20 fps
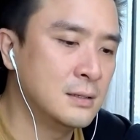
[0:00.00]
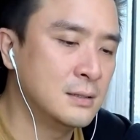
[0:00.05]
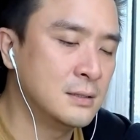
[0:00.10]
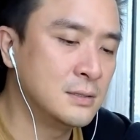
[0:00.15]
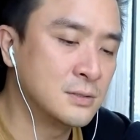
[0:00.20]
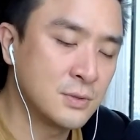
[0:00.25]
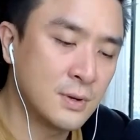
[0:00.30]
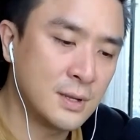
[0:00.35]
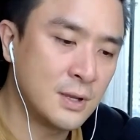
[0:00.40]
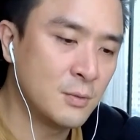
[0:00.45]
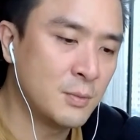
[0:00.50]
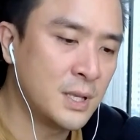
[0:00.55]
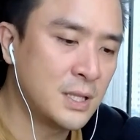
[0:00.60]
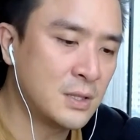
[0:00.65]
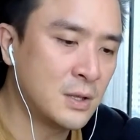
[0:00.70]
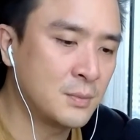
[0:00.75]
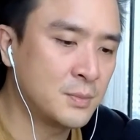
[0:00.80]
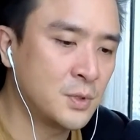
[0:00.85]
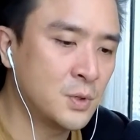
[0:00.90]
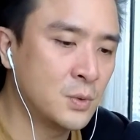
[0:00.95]
อิสราเอลไม่
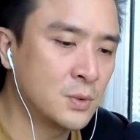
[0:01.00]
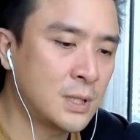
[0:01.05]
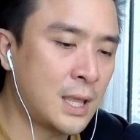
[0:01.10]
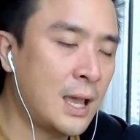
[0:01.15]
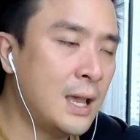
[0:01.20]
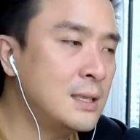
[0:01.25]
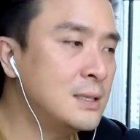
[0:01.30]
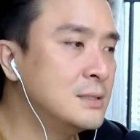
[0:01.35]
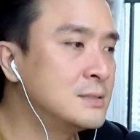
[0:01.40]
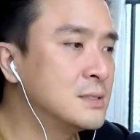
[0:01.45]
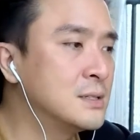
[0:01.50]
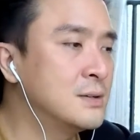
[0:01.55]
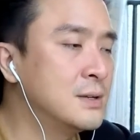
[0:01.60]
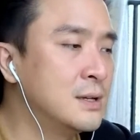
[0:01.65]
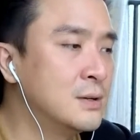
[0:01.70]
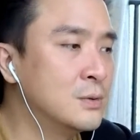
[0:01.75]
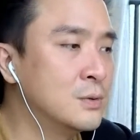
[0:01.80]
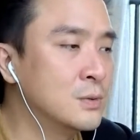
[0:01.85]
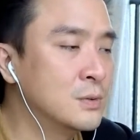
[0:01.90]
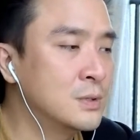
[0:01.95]
ตอบโต้ถ้าอิสราเอ
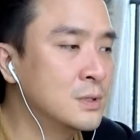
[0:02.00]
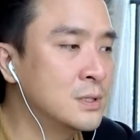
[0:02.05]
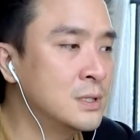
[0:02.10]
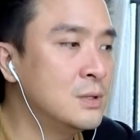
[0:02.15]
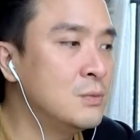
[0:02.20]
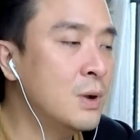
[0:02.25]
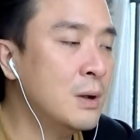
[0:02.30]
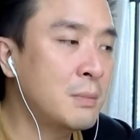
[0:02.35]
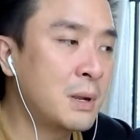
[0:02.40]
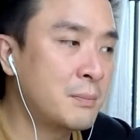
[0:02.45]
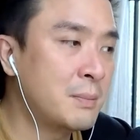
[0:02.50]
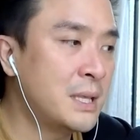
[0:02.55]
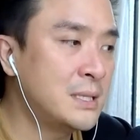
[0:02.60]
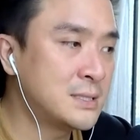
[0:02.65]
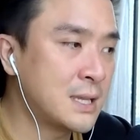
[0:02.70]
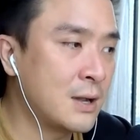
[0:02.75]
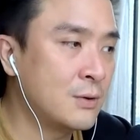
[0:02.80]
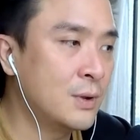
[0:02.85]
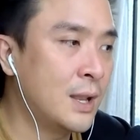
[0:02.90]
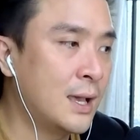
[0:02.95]
ลคิดว่ามันไม่
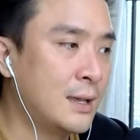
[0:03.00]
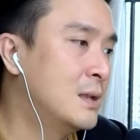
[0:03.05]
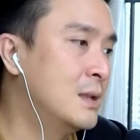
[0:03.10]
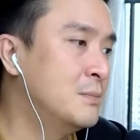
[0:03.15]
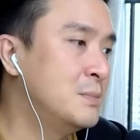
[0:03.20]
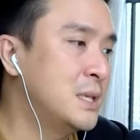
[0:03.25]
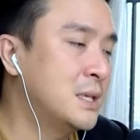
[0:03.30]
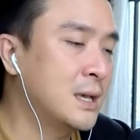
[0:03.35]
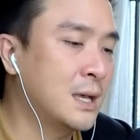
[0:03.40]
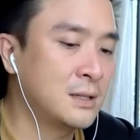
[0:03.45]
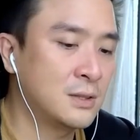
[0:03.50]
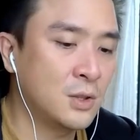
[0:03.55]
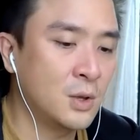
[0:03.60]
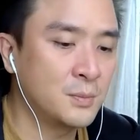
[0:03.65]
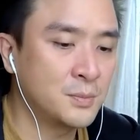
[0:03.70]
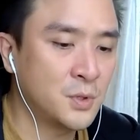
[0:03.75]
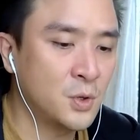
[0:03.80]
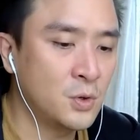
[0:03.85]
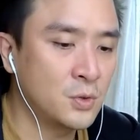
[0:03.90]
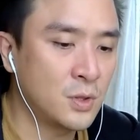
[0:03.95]
เจ้าละแล้วมีการตอบ
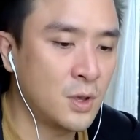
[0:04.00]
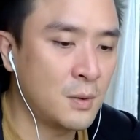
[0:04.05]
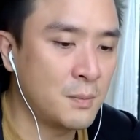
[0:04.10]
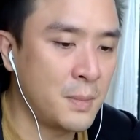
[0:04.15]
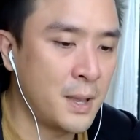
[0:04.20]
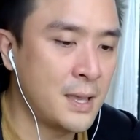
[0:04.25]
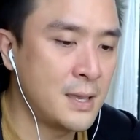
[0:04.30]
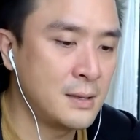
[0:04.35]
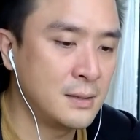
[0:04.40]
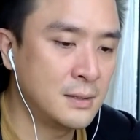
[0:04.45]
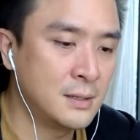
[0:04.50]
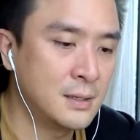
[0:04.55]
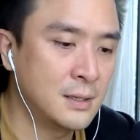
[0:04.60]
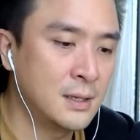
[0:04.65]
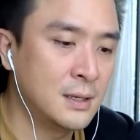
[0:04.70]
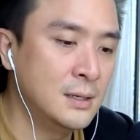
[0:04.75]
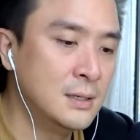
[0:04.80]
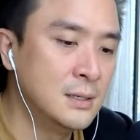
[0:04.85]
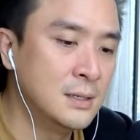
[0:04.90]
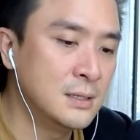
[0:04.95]
โต้ต่อไปนะ
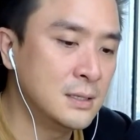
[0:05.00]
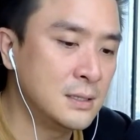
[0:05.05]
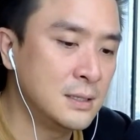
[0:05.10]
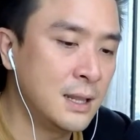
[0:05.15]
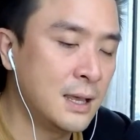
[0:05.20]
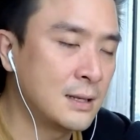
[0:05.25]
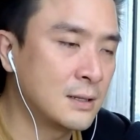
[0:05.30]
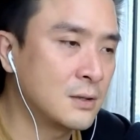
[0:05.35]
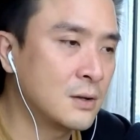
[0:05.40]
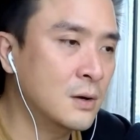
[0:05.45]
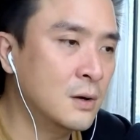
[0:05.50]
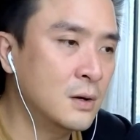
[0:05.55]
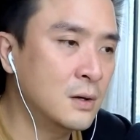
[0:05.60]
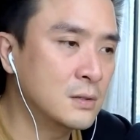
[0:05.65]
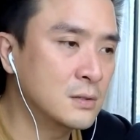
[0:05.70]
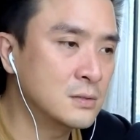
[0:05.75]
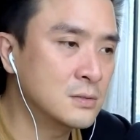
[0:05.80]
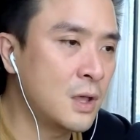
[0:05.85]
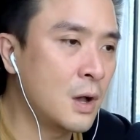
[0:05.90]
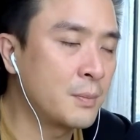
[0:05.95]
ฮะอิหร่านก็
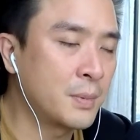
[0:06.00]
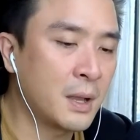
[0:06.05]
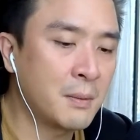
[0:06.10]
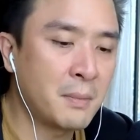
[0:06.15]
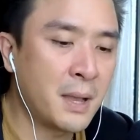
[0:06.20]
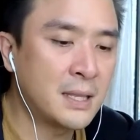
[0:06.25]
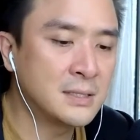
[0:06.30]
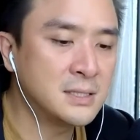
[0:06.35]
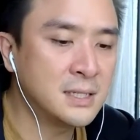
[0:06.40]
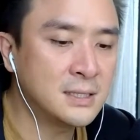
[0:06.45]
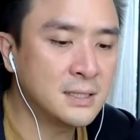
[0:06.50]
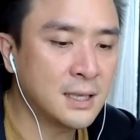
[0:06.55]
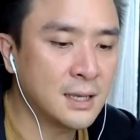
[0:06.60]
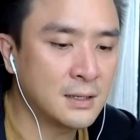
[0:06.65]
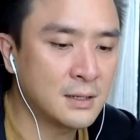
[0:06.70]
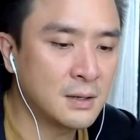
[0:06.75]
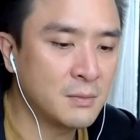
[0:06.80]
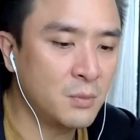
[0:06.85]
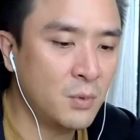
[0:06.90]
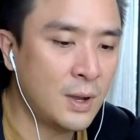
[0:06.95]
ตอบกลับมาเช่นกัน
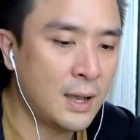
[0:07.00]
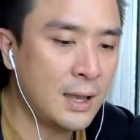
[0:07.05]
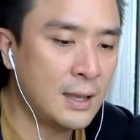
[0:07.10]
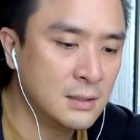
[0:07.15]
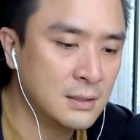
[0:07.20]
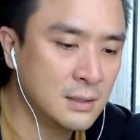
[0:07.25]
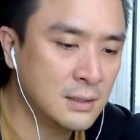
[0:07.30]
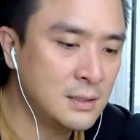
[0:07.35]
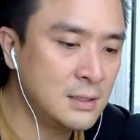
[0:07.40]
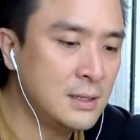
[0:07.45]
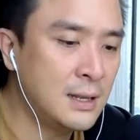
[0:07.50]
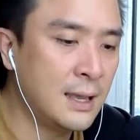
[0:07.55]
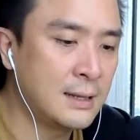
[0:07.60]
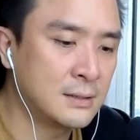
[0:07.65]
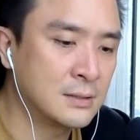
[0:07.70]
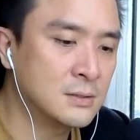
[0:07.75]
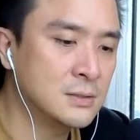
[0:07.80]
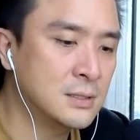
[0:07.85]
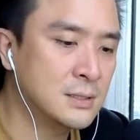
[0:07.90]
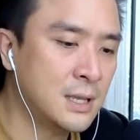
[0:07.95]
นะว่างั้นอิหร่าน
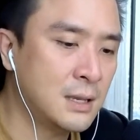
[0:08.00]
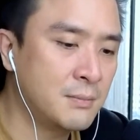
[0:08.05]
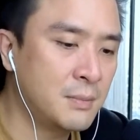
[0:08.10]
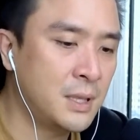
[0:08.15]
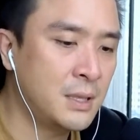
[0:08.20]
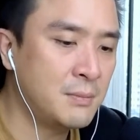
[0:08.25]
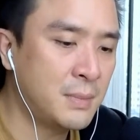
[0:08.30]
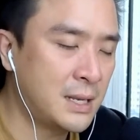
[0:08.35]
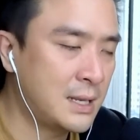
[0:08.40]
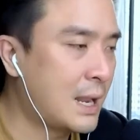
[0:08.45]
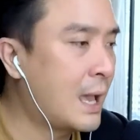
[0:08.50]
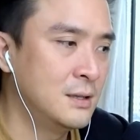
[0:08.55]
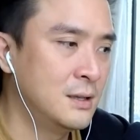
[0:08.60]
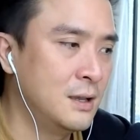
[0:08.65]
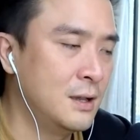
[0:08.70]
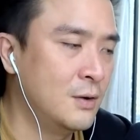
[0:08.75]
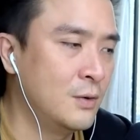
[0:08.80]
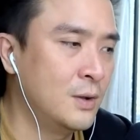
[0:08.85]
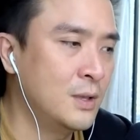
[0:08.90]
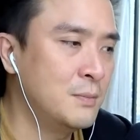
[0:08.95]
ก็จะทำให้มันหนัก
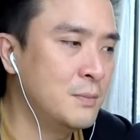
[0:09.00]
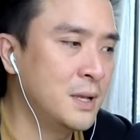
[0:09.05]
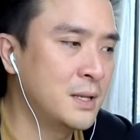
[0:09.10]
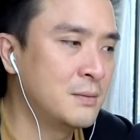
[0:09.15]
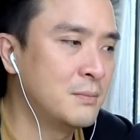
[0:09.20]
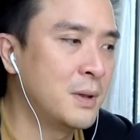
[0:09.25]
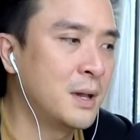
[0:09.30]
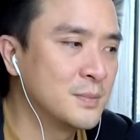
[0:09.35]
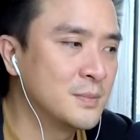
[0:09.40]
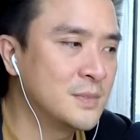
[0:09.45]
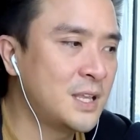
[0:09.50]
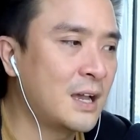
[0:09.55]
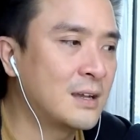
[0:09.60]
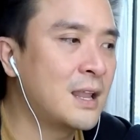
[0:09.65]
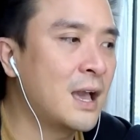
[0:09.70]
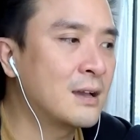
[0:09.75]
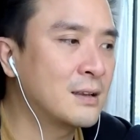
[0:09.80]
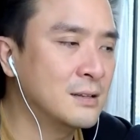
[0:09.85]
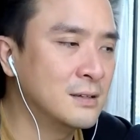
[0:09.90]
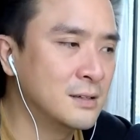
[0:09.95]
เอาให้มันแบบจัง
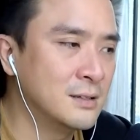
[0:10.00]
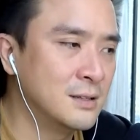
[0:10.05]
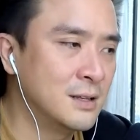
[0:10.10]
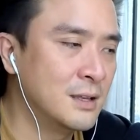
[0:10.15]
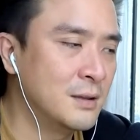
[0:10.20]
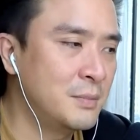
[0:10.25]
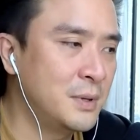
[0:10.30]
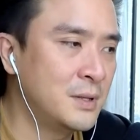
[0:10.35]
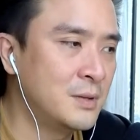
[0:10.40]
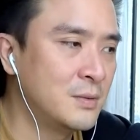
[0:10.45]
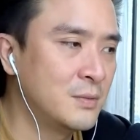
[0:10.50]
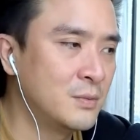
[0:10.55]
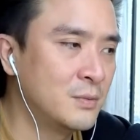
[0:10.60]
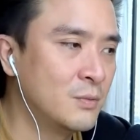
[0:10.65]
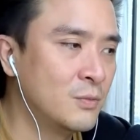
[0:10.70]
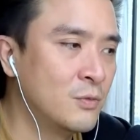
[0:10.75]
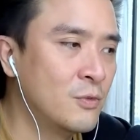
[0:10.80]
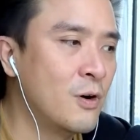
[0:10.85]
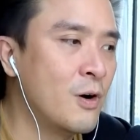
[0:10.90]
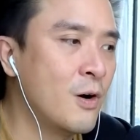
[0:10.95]
หนักเลยนะเป็น
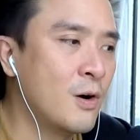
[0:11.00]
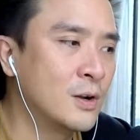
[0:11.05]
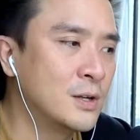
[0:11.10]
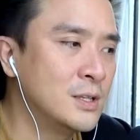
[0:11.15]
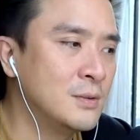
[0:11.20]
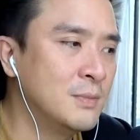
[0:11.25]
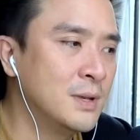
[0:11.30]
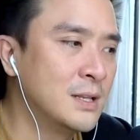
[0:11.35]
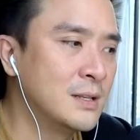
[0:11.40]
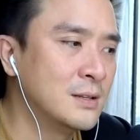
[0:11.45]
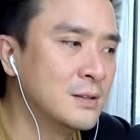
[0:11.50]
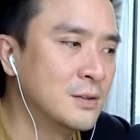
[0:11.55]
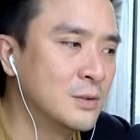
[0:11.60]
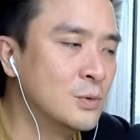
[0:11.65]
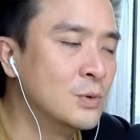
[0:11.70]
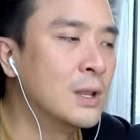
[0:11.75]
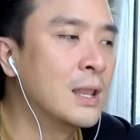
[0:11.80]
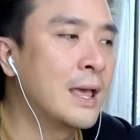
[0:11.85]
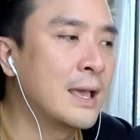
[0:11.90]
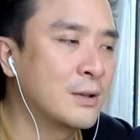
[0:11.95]
วอร์ที่มัน
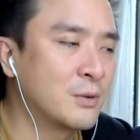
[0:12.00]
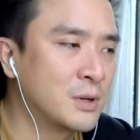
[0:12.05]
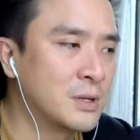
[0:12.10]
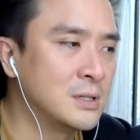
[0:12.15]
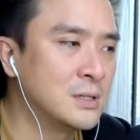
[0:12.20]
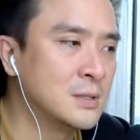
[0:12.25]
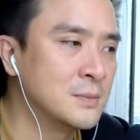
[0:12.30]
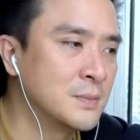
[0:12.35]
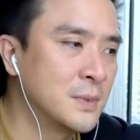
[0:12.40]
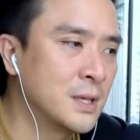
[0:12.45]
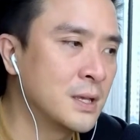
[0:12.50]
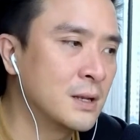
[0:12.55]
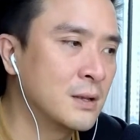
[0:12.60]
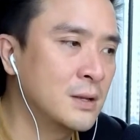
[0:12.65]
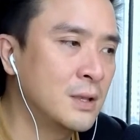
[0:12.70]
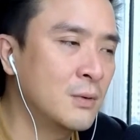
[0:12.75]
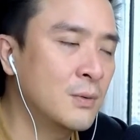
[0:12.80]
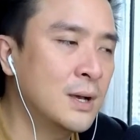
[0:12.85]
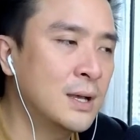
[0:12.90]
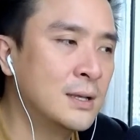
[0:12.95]
รุนแรงกว่าเดิมนะเรา
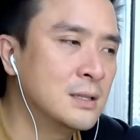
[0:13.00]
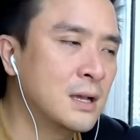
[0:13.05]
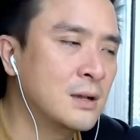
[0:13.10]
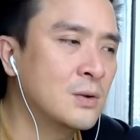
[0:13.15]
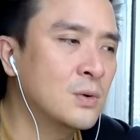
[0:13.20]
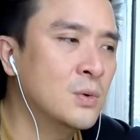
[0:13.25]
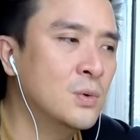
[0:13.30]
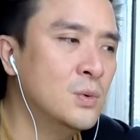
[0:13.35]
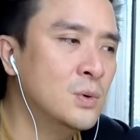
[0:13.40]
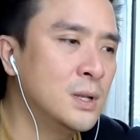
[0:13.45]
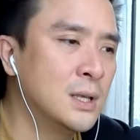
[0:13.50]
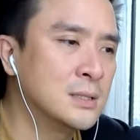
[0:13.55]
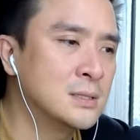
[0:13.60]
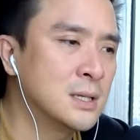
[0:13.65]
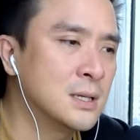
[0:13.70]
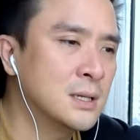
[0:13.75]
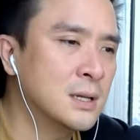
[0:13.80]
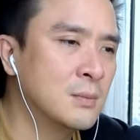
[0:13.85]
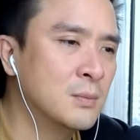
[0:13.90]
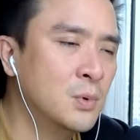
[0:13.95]
เรียกว่าทั้งคู่เนี่ย
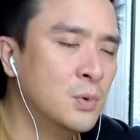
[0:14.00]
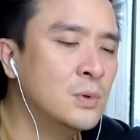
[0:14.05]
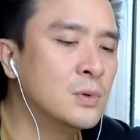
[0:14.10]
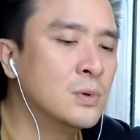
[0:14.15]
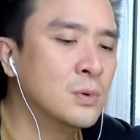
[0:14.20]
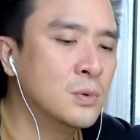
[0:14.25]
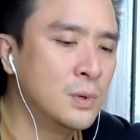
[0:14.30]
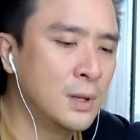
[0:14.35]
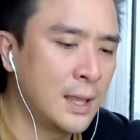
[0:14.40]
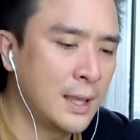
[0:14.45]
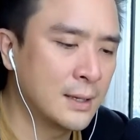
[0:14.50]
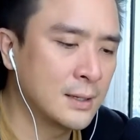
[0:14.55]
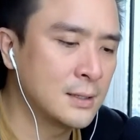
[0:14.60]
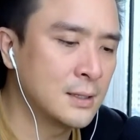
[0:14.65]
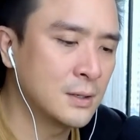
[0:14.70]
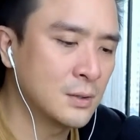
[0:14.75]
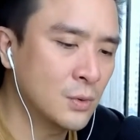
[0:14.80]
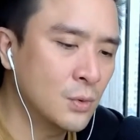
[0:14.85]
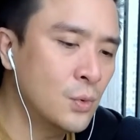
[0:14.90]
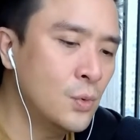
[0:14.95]
ใช้คำพูดรุนแรงกัน
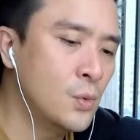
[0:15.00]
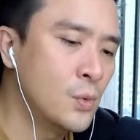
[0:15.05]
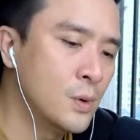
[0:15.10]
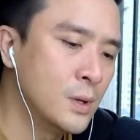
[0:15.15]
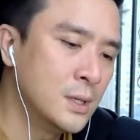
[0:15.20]
ทั้งคู่